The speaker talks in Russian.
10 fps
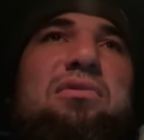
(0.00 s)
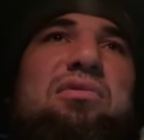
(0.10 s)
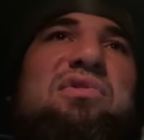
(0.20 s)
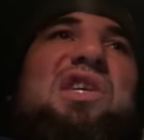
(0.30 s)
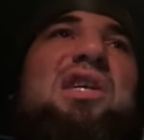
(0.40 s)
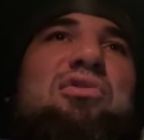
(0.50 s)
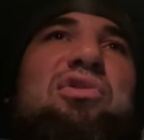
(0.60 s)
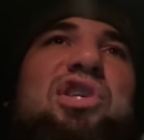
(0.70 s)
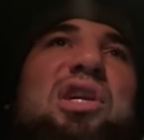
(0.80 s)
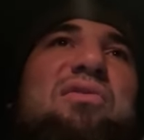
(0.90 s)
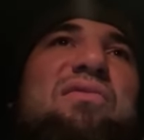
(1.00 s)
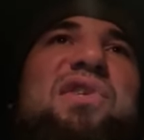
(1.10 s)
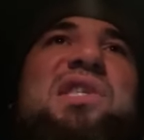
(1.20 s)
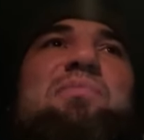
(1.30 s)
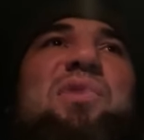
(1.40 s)
Но за эту неделю
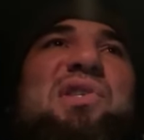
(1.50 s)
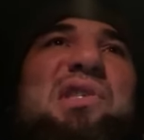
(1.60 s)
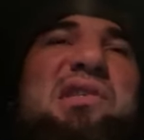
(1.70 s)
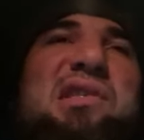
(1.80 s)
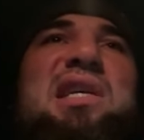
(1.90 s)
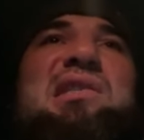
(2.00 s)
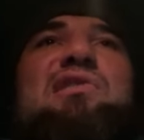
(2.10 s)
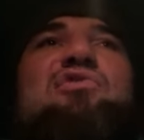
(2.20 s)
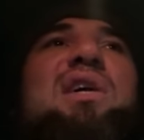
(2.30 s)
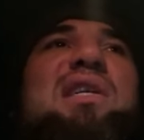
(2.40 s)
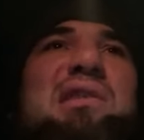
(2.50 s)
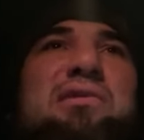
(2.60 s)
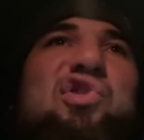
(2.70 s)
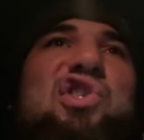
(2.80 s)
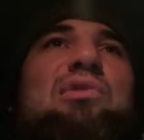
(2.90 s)
выспался, вся ситуация,
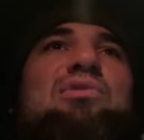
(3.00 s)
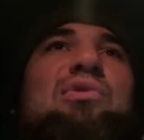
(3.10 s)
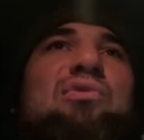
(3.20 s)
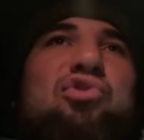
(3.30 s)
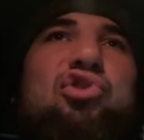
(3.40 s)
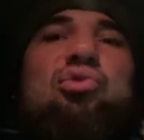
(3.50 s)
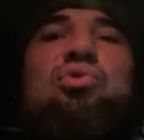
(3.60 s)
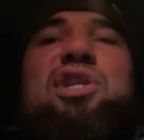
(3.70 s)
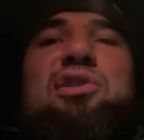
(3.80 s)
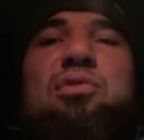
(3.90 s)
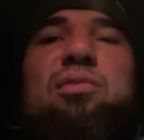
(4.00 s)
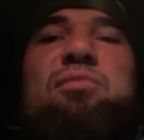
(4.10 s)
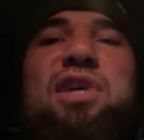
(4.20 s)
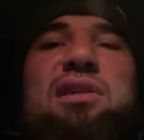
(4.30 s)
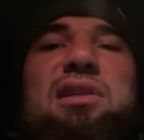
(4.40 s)
но все равно жду этого
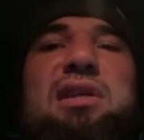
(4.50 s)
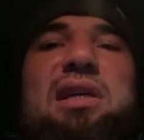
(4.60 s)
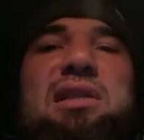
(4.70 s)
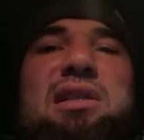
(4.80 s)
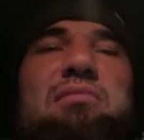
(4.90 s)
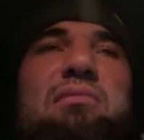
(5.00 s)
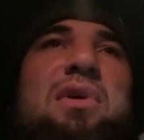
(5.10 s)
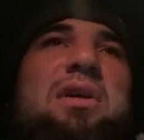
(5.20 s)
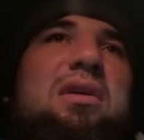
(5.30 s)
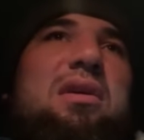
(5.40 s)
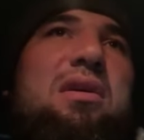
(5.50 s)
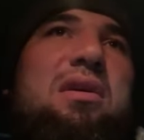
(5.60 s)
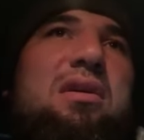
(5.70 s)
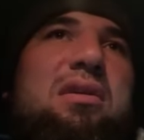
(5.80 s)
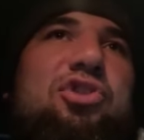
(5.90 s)
момента, да, там,
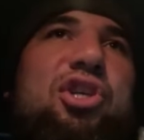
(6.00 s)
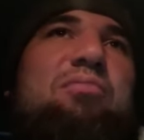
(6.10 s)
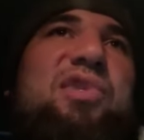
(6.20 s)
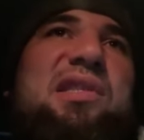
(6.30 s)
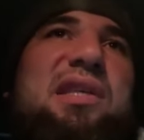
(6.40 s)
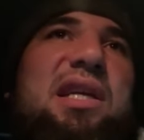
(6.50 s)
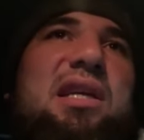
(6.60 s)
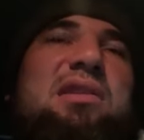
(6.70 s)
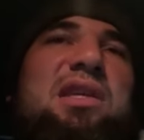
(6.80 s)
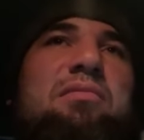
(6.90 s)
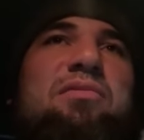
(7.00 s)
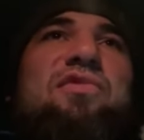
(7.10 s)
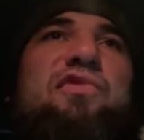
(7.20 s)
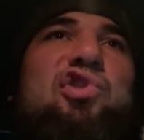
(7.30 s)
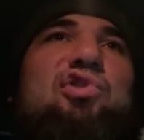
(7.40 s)
чем быстрее, тем
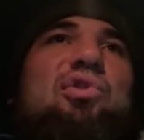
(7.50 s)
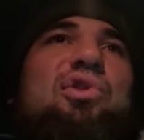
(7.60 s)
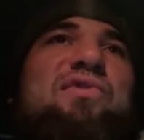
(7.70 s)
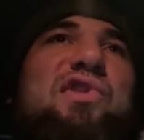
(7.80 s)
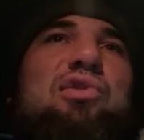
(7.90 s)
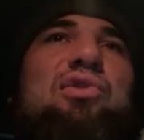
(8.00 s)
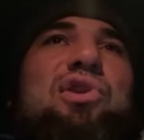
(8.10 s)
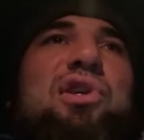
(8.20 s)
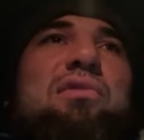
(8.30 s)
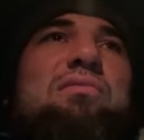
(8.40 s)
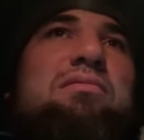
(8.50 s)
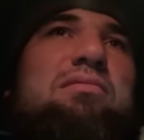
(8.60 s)
в строй, в строй.